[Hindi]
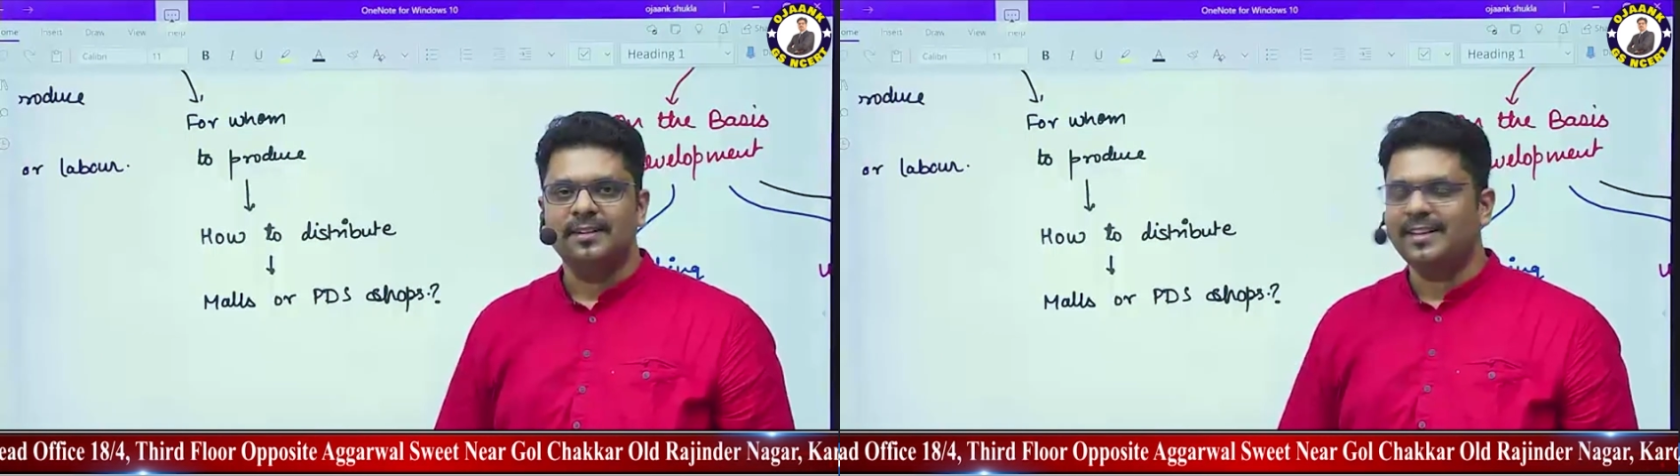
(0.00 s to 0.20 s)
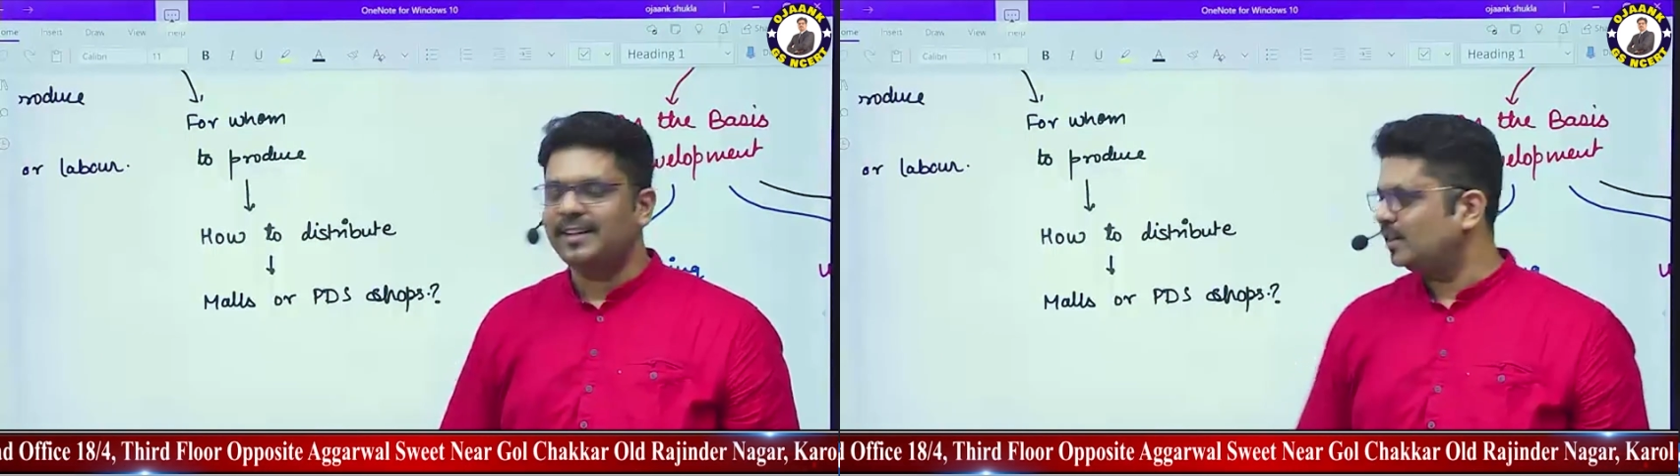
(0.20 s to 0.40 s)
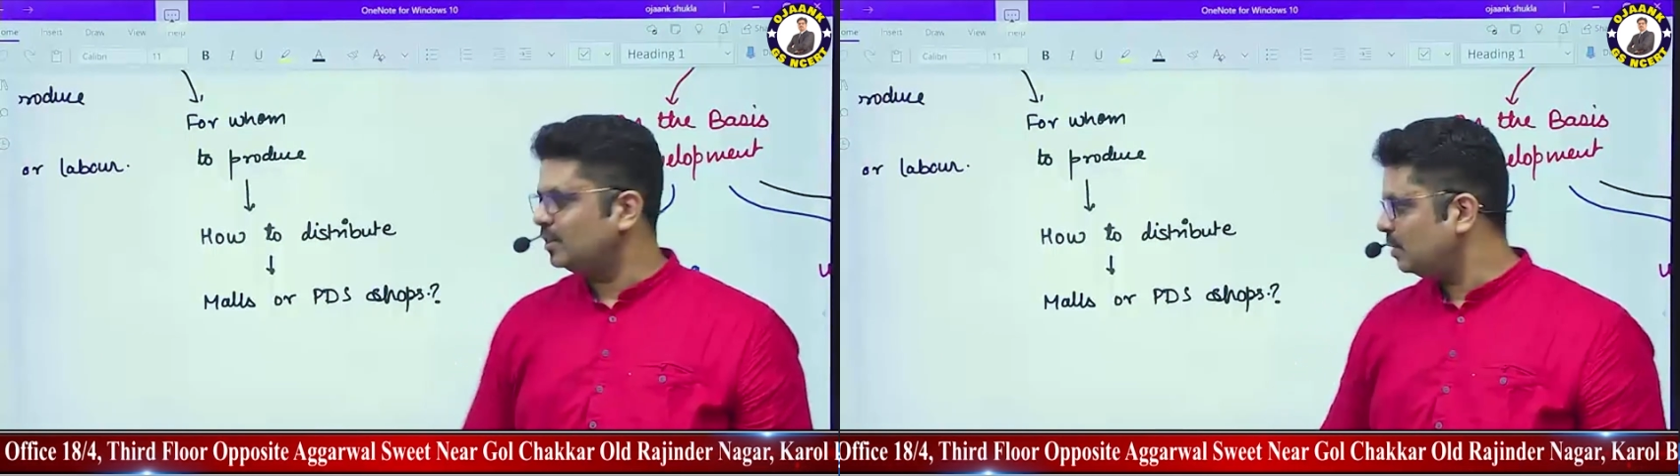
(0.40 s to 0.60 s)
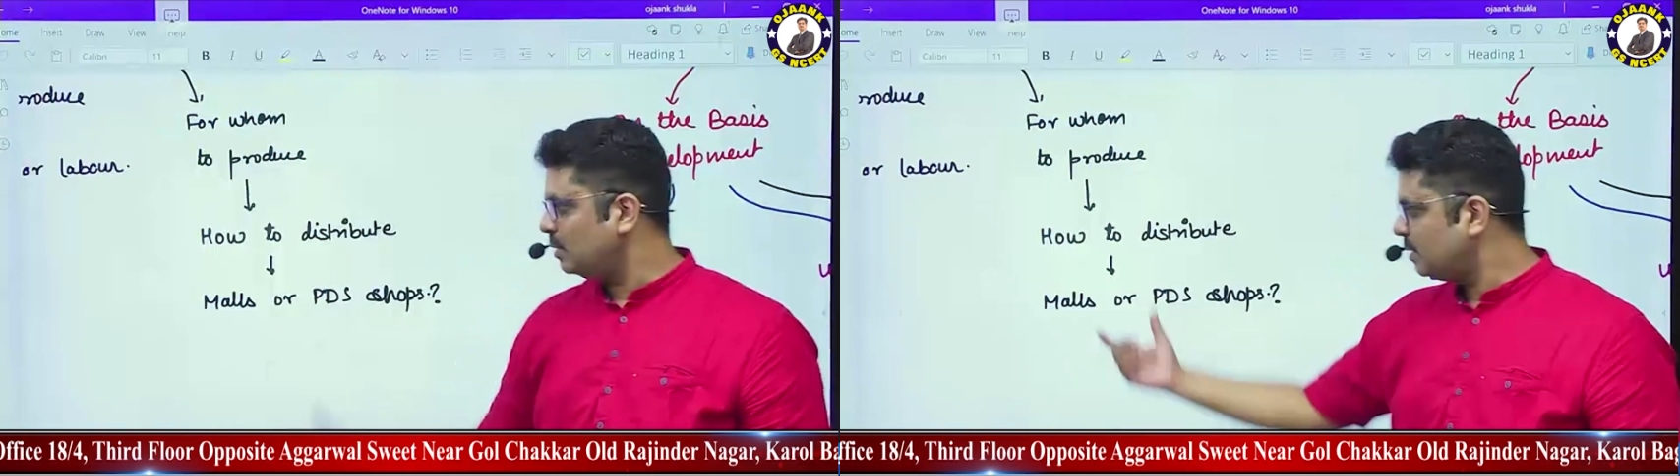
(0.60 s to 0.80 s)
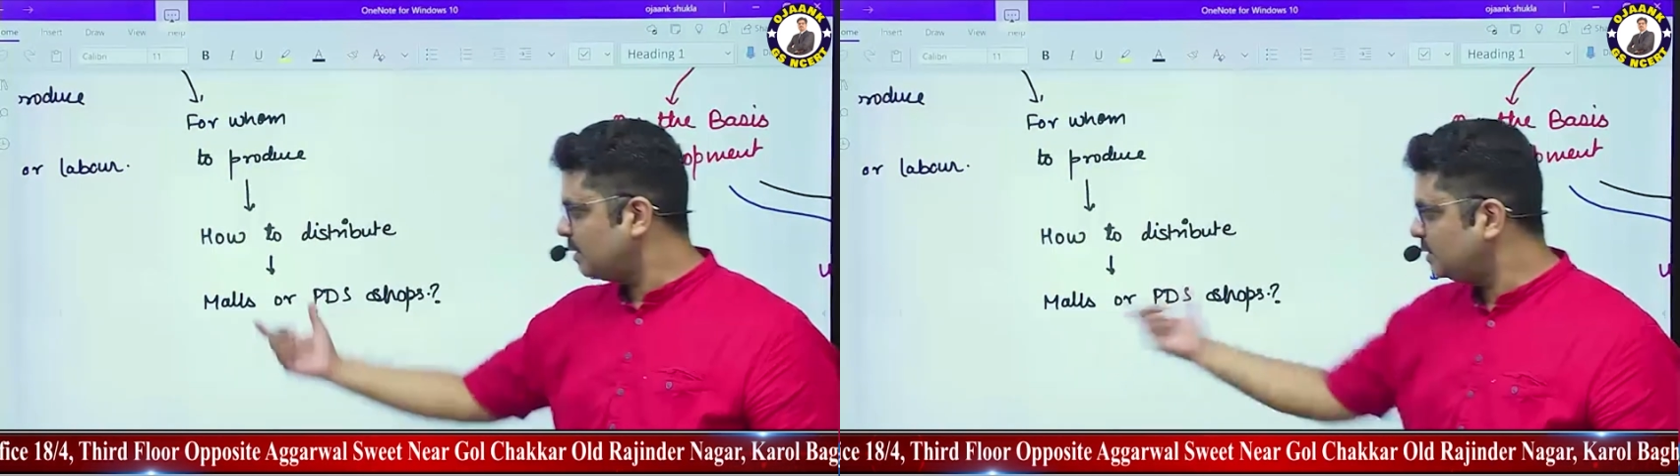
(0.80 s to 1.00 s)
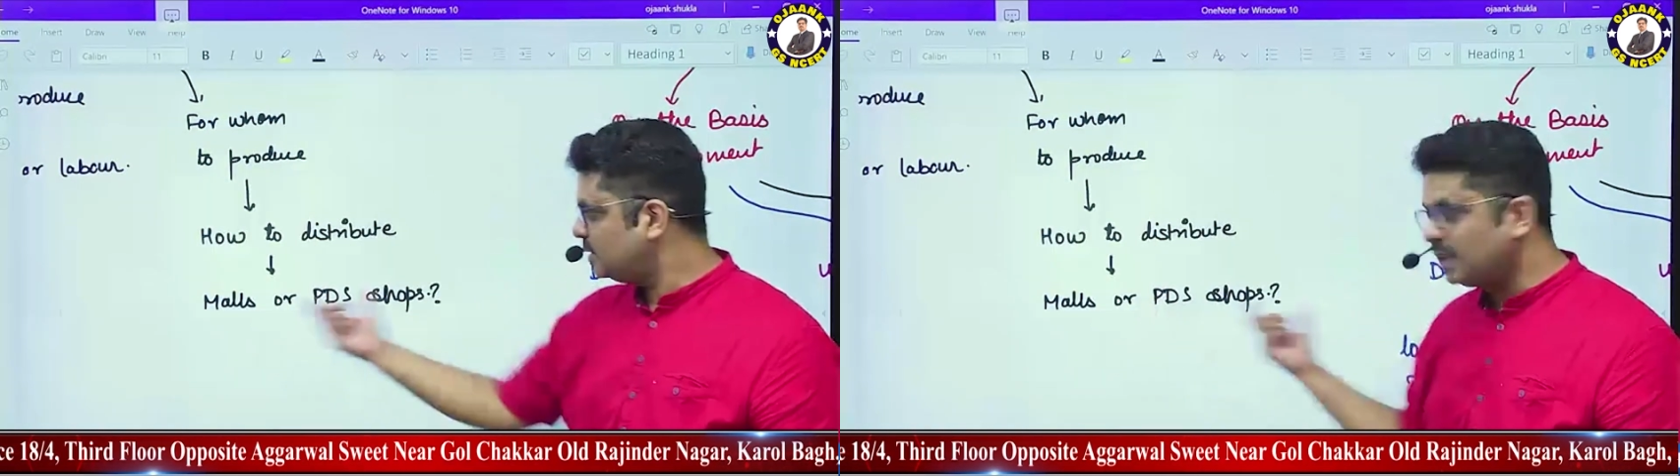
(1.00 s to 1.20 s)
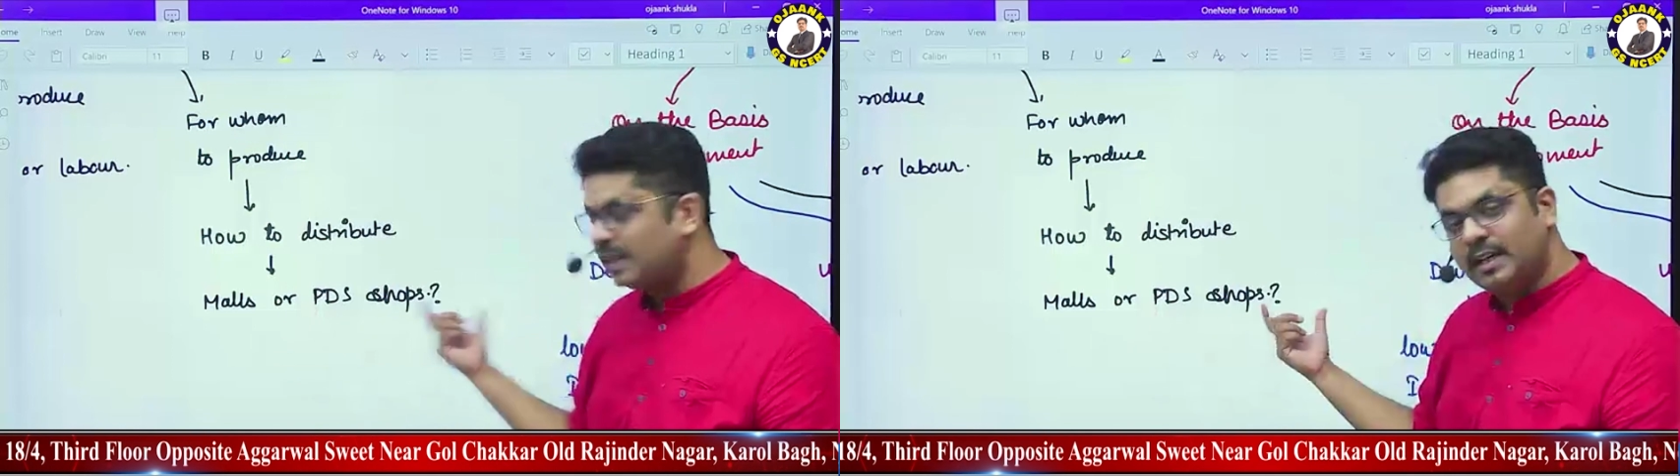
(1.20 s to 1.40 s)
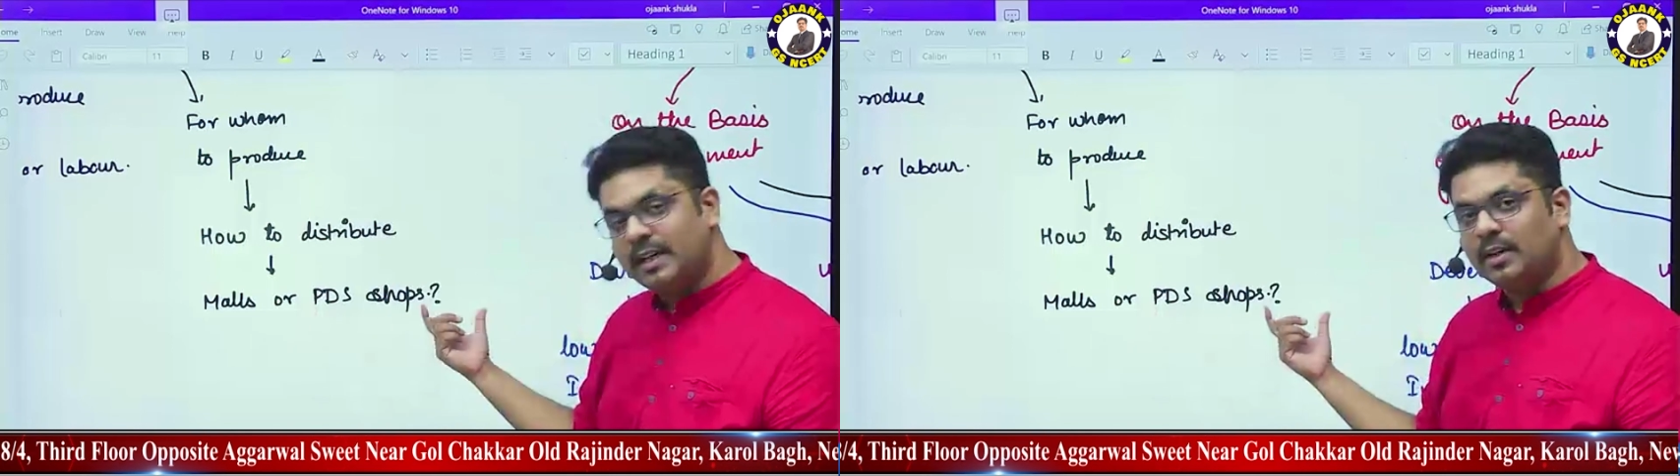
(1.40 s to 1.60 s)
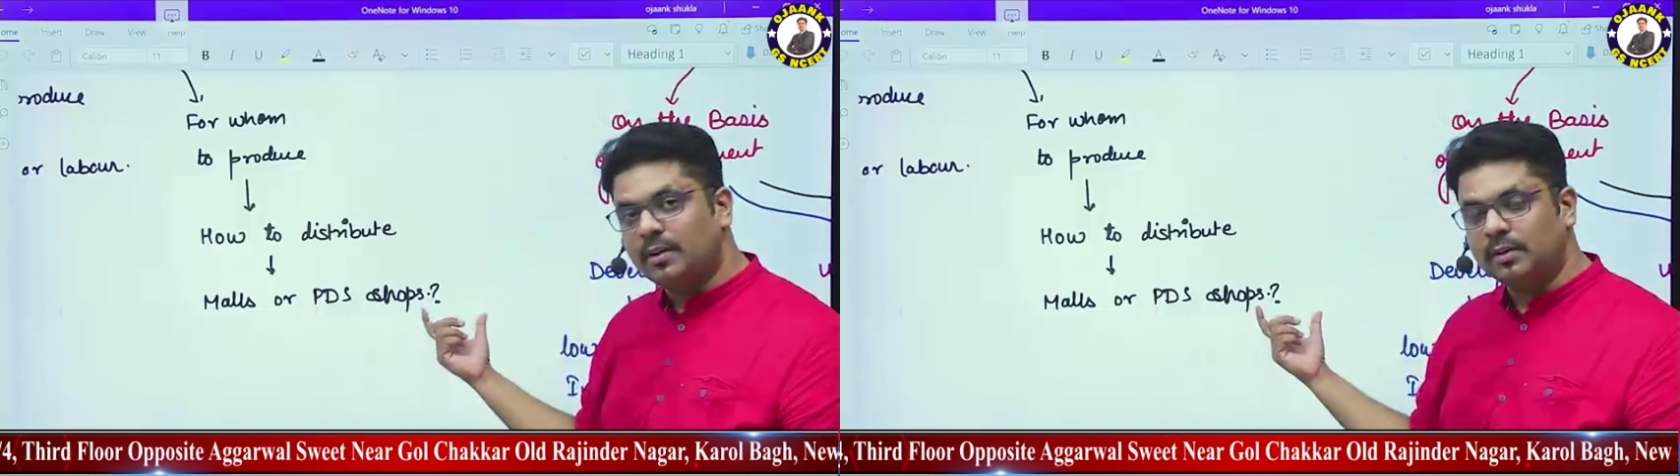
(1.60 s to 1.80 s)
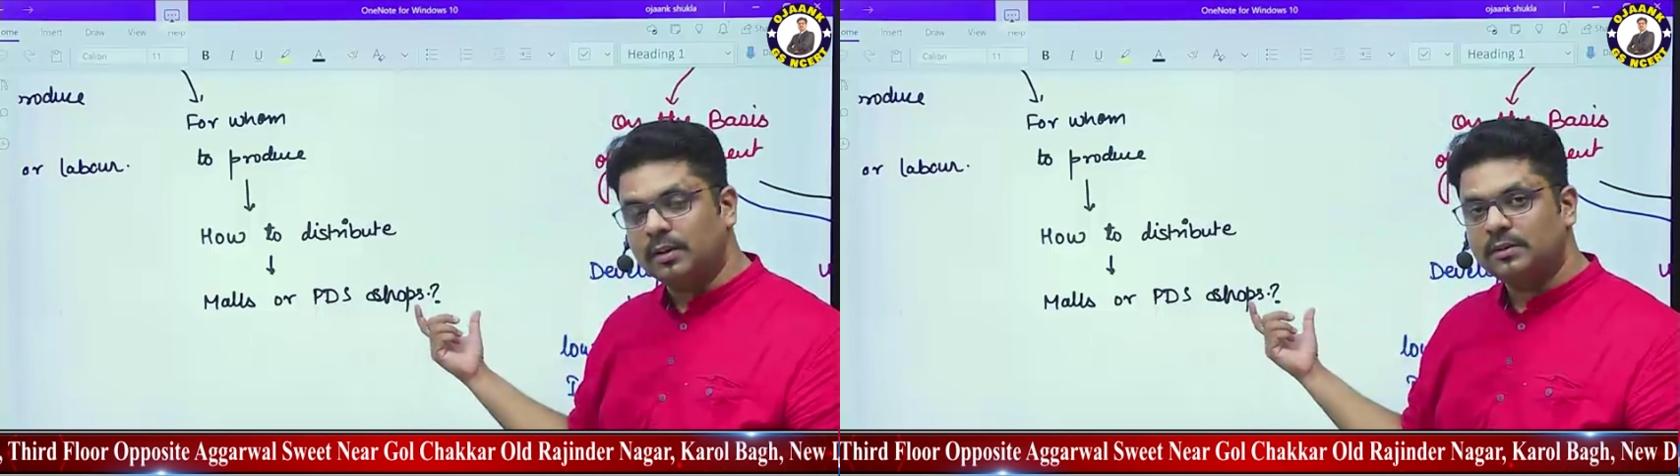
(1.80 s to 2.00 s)
ठीक है तो तरीका क्या
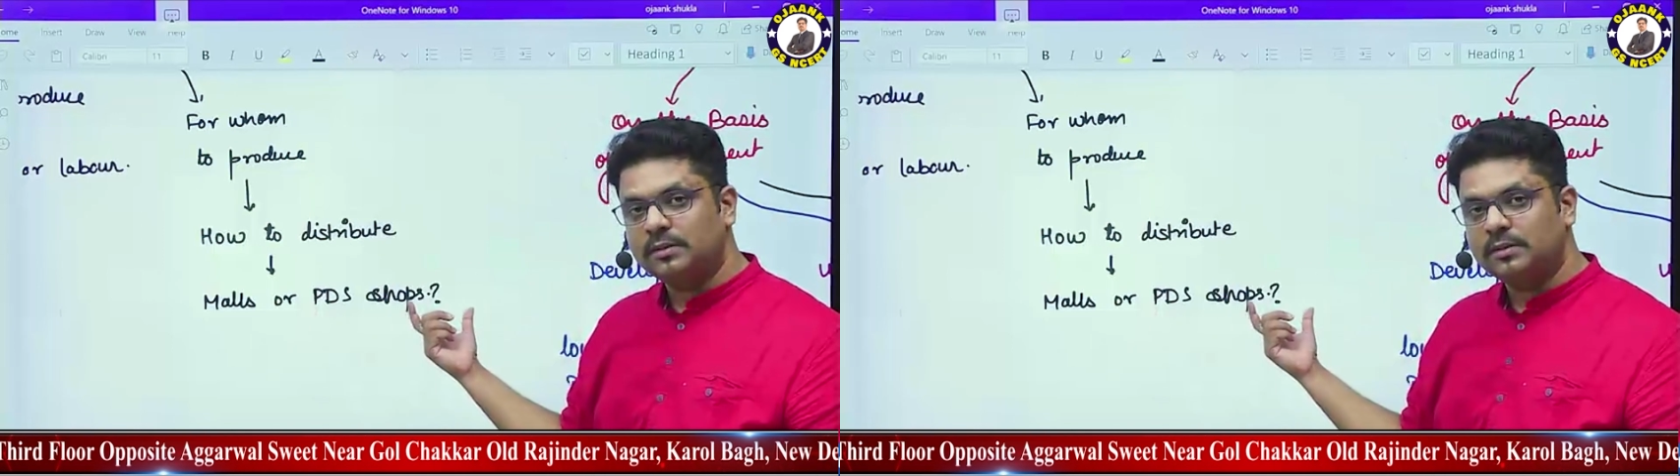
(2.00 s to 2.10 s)
होगा